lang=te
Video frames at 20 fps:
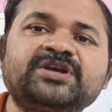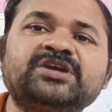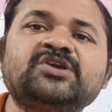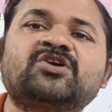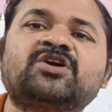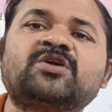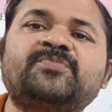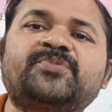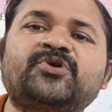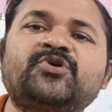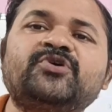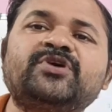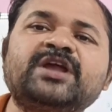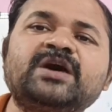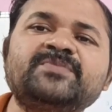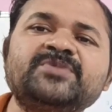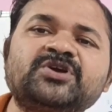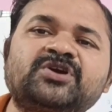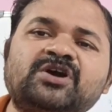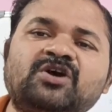మీకు ఈ యొక్క
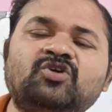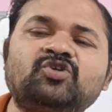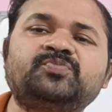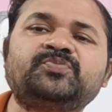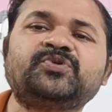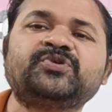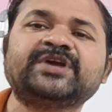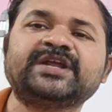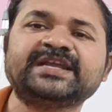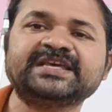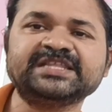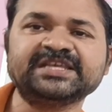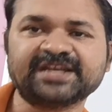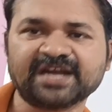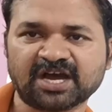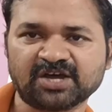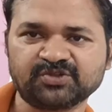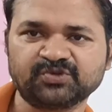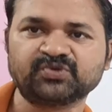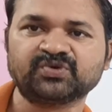ప్రోగ్రామ్ యొక్క అవుట్పుట్ అనేది
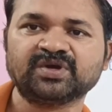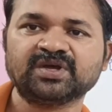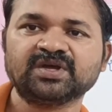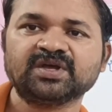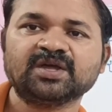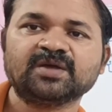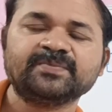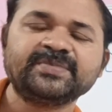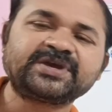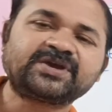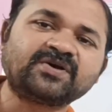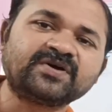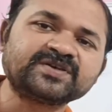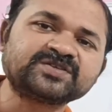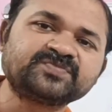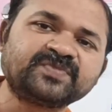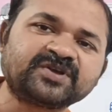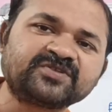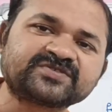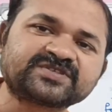రాదు
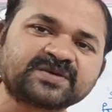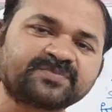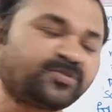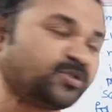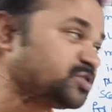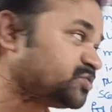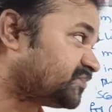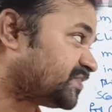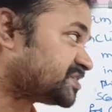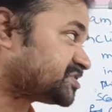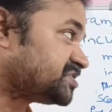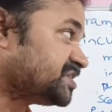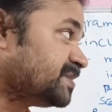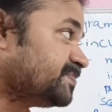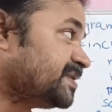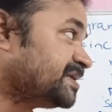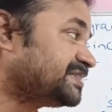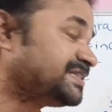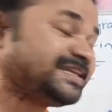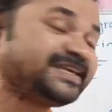బికాజ్ మనం సపోజ్ ఫస్ట్
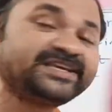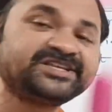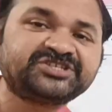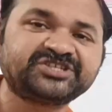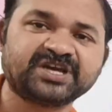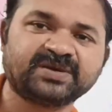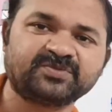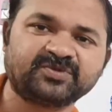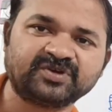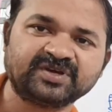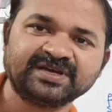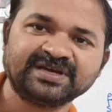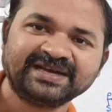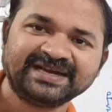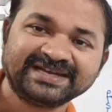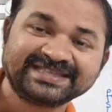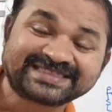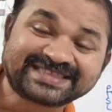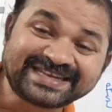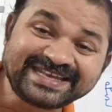నెంబర్ త్రీ ఇచ్చాము
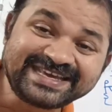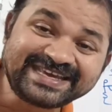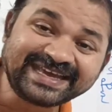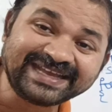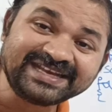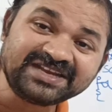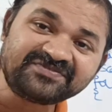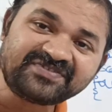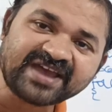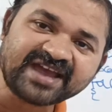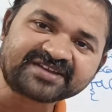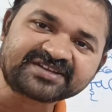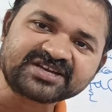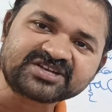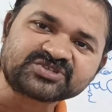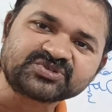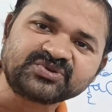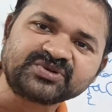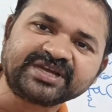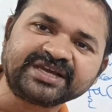త్రీకి ఎన్ని
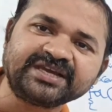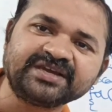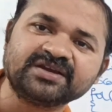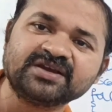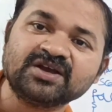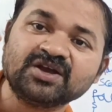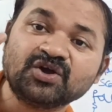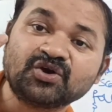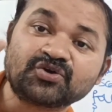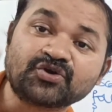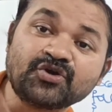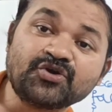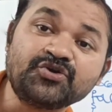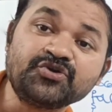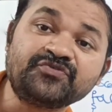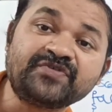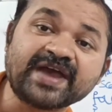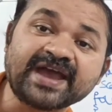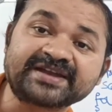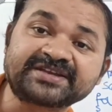ఫ్యాక్టర్స్ ఉంటాయి
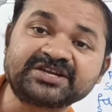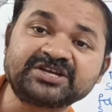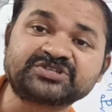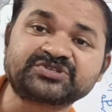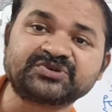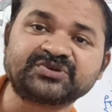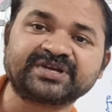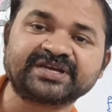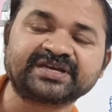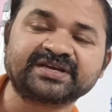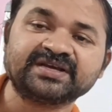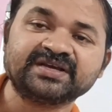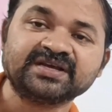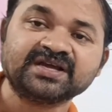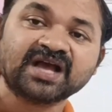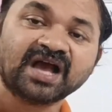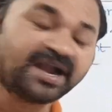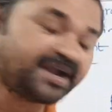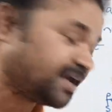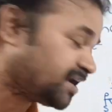రెండు ఫ్యాక్టర్స్ ఉంటాయి
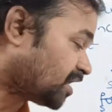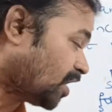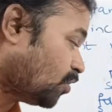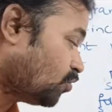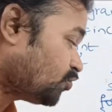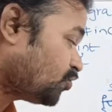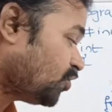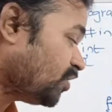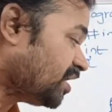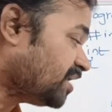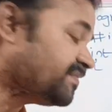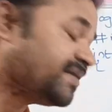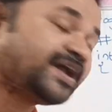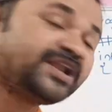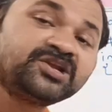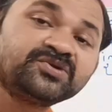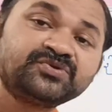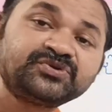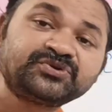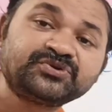అంటే కౌంట్లో ఏ
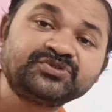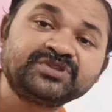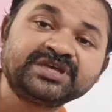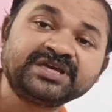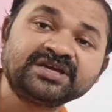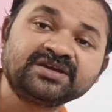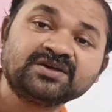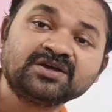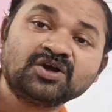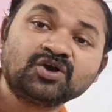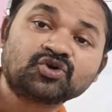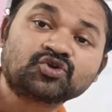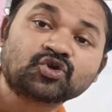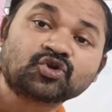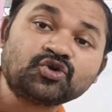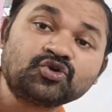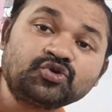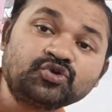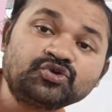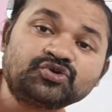వాల్యూ ఉంటుంది
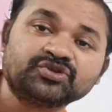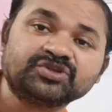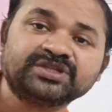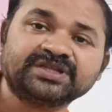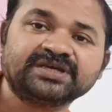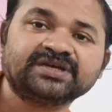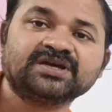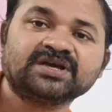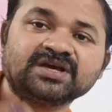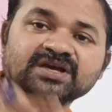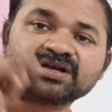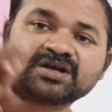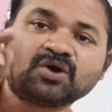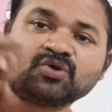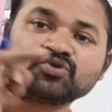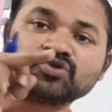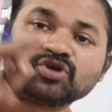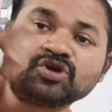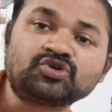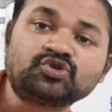రెండు ఉంటుంది
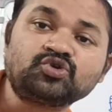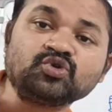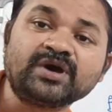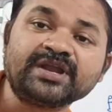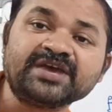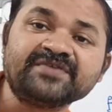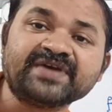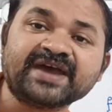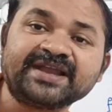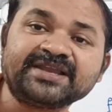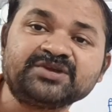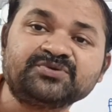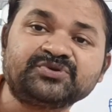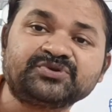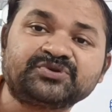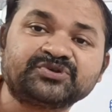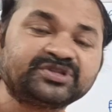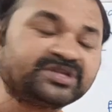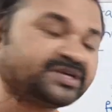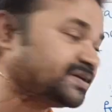కౌంట్లో టూ అనే వాల్యూ
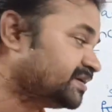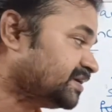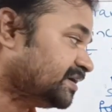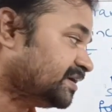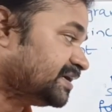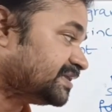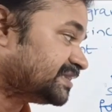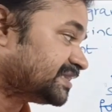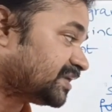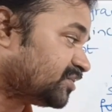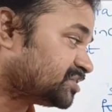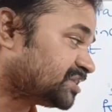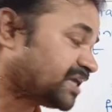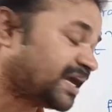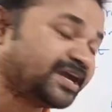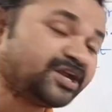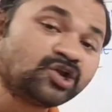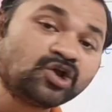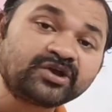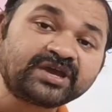ఉంటుంది తర్వాత
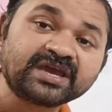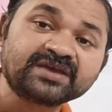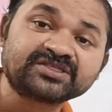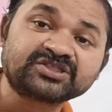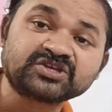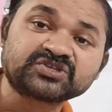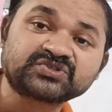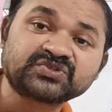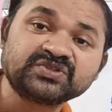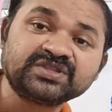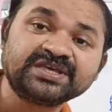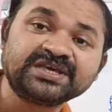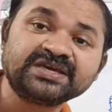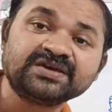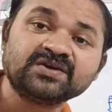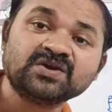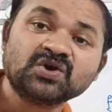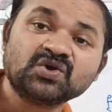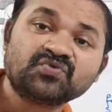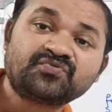ఐలోకి ఎంత వస్తుంది
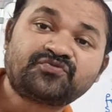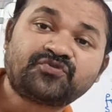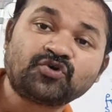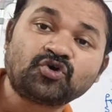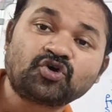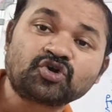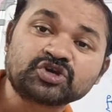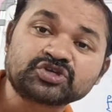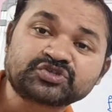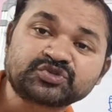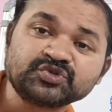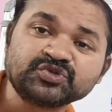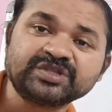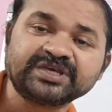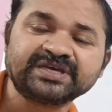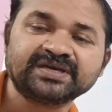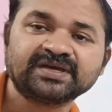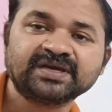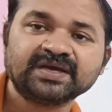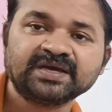ఫోర్
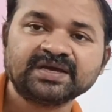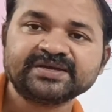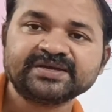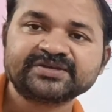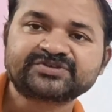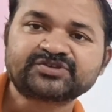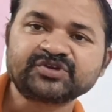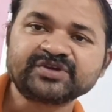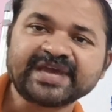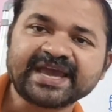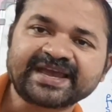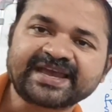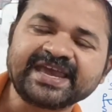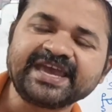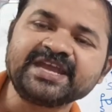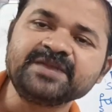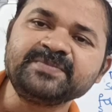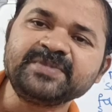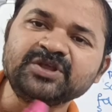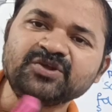వస్తుంది సో
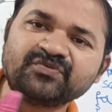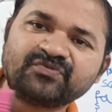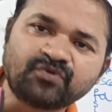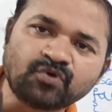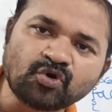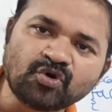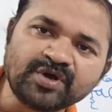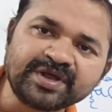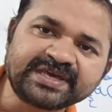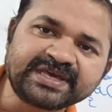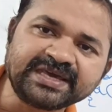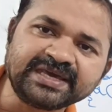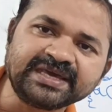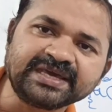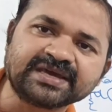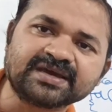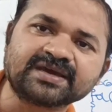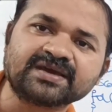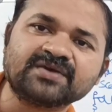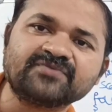అగైన్ మీరు ఫోర్కి
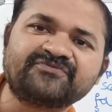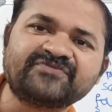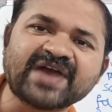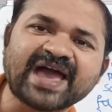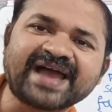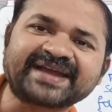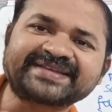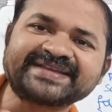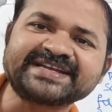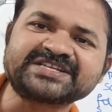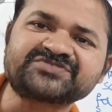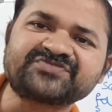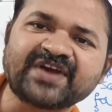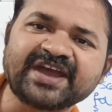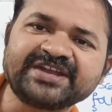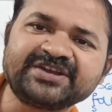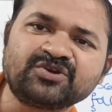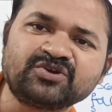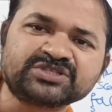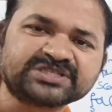ఫ్యాక్టర్స్
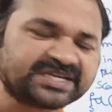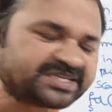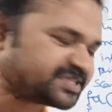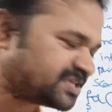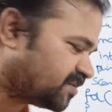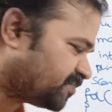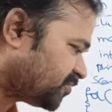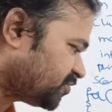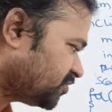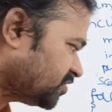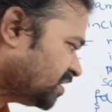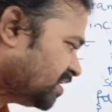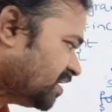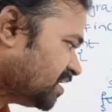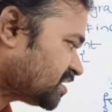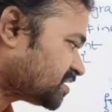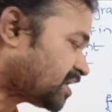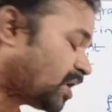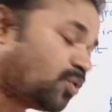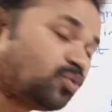ఫైండ్ అవుట్ చేసినప్పుడు
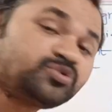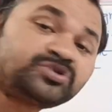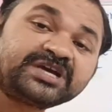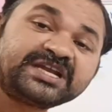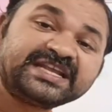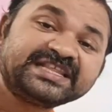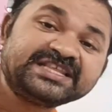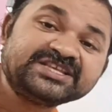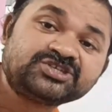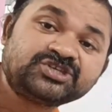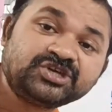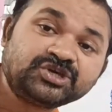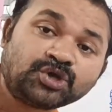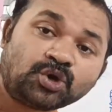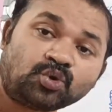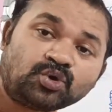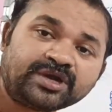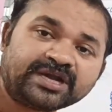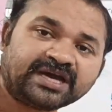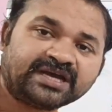కౌంట్ అనేది
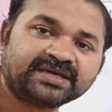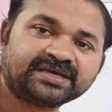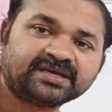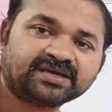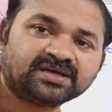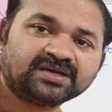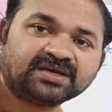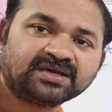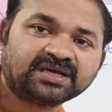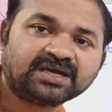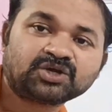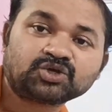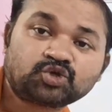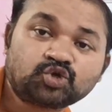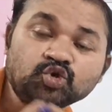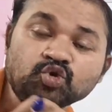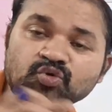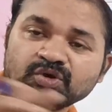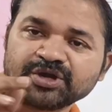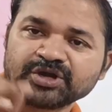జీరో ఉండాలి
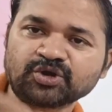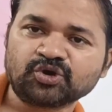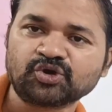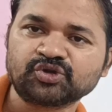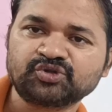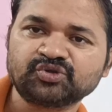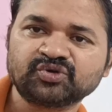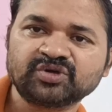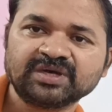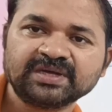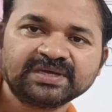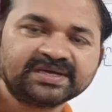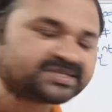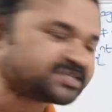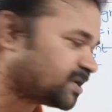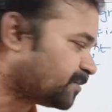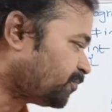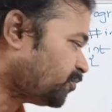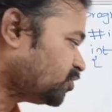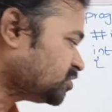టూ ఉండకూడదు
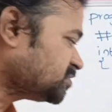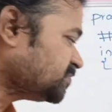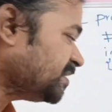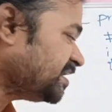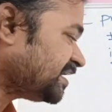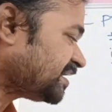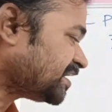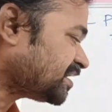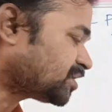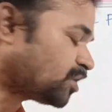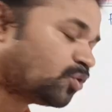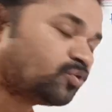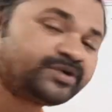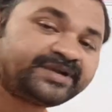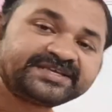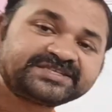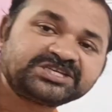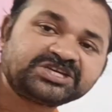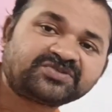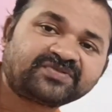సపోజ్ మీరు ఇక్కడ
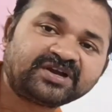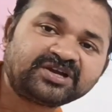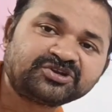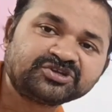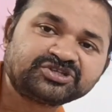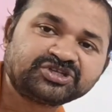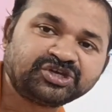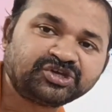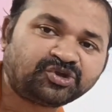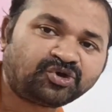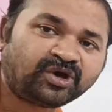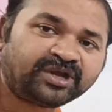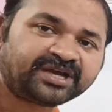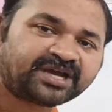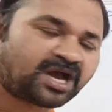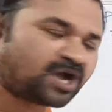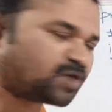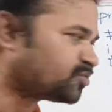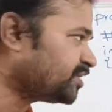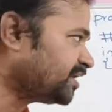కౌంట్ ఈజ్ ఈక్వల్ టు జీరో
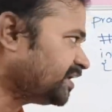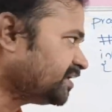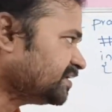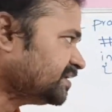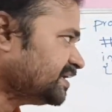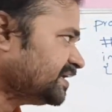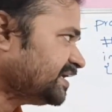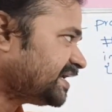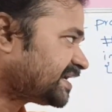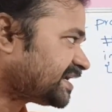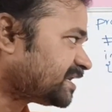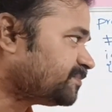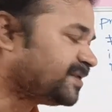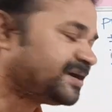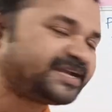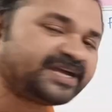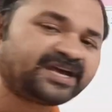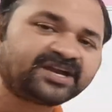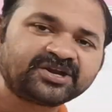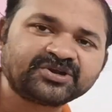అని కాకుండా ఇక్కడ
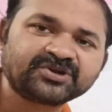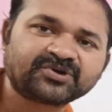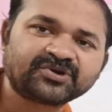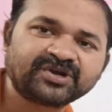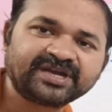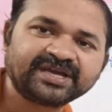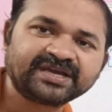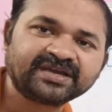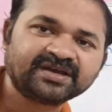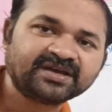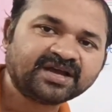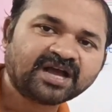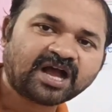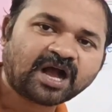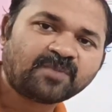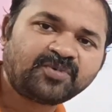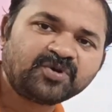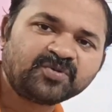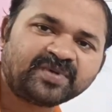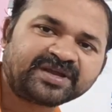పెట్టారనుకోండి
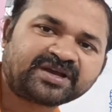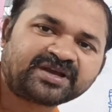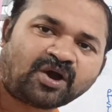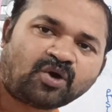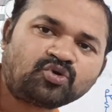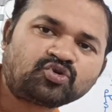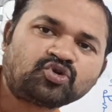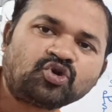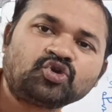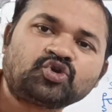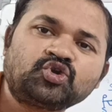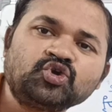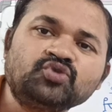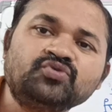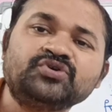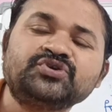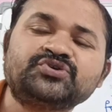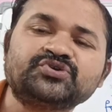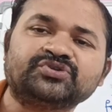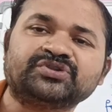అప్పుడు మన కౌంట్లో టూ
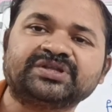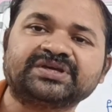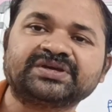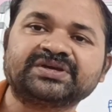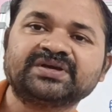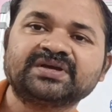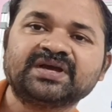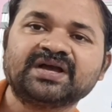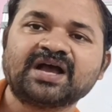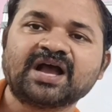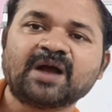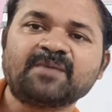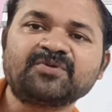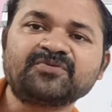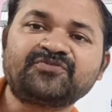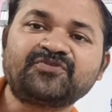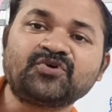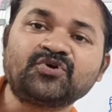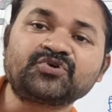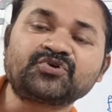ఉంటుంది
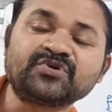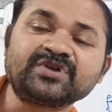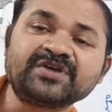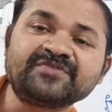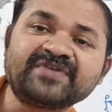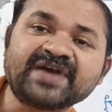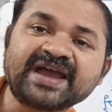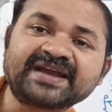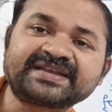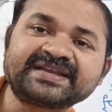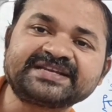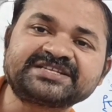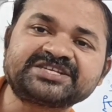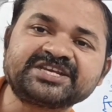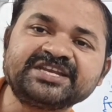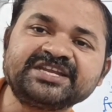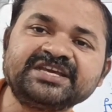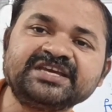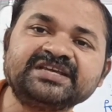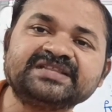అప్పుడు ఫోర్కు ఉన్న ఫ్యాక్టర్స్
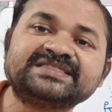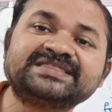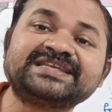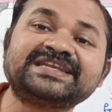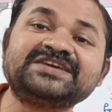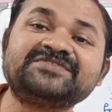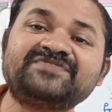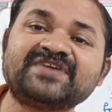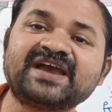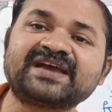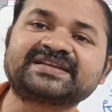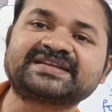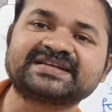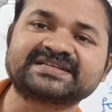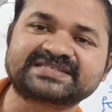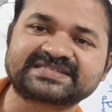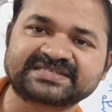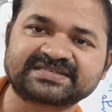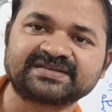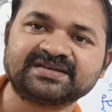ఎన్ని త్రీ
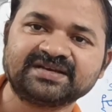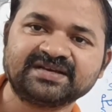ఫ్యాక్టర్స్